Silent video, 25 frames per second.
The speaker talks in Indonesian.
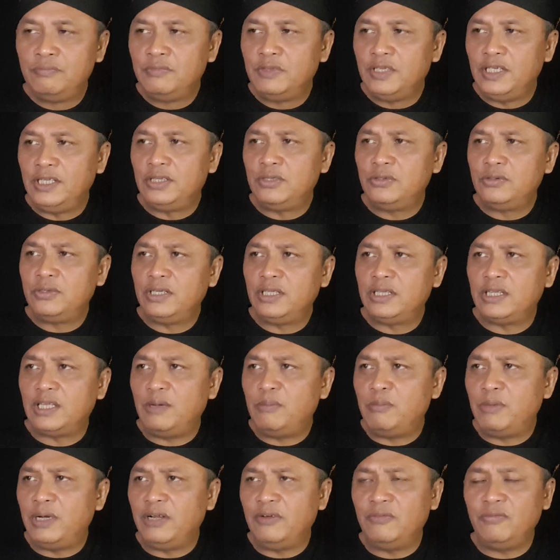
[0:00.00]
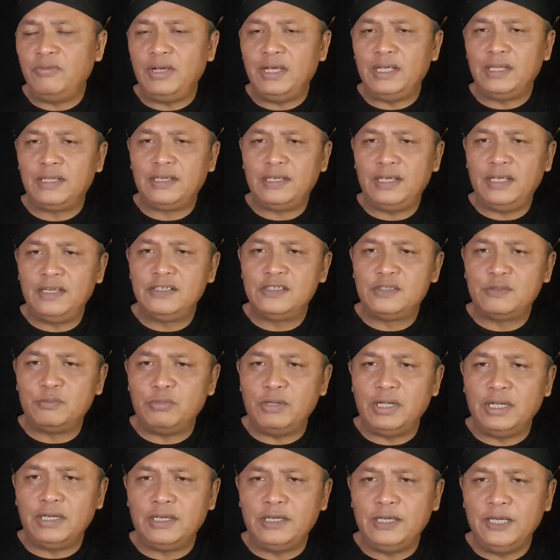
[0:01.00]
itu kita manfaatkan
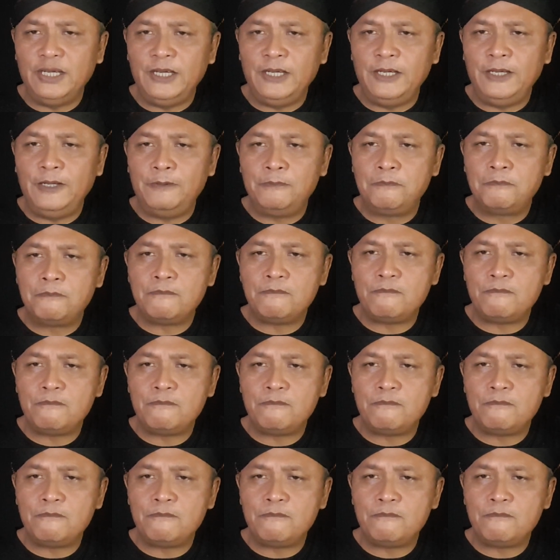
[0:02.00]
sebagai